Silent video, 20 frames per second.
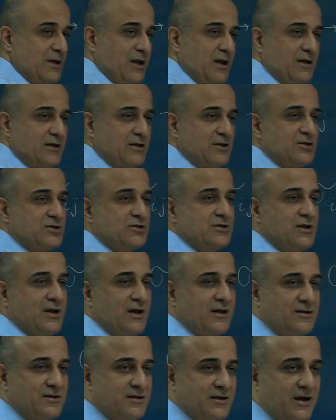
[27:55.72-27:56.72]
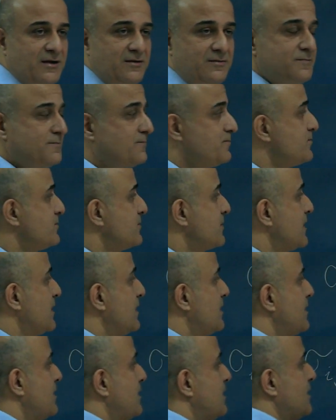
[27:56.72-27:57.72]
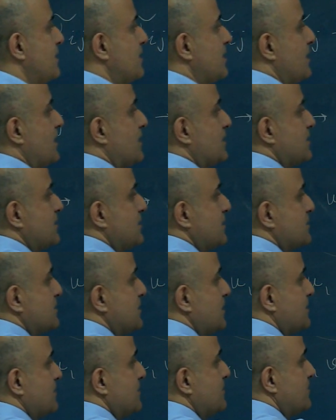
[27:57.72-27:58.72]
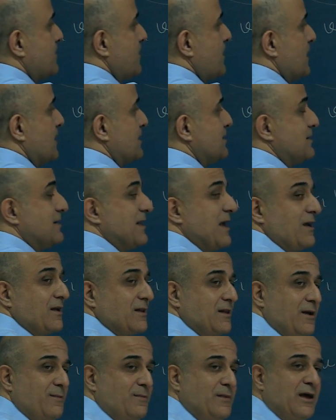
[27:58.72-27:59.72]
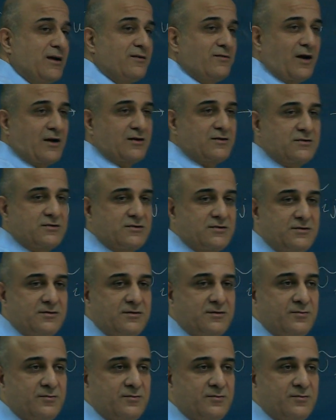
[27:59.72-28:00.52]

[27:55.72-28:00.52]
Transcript: ile ilişkilendiren arkadaşlar denklemler vardır.